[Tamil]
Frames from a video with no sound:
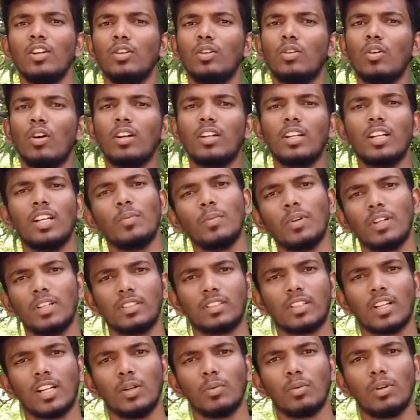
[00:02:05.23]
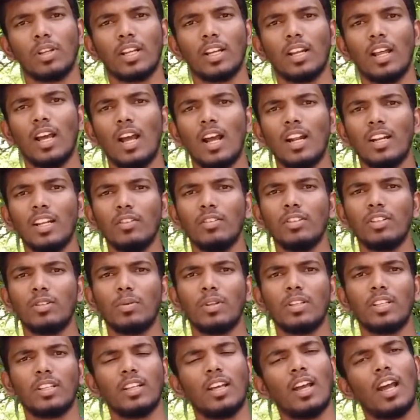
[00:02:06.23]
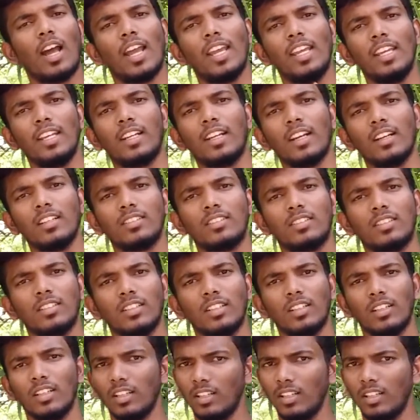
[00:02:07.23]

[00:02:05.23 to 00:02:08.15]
டோட்டல் இம்பிடன்ஸ் கண்டுபிடிக்கலாம் ஆனால் வந்துட்டு பார்த்தீங்கன்னா ஹை காஸ்ட்டு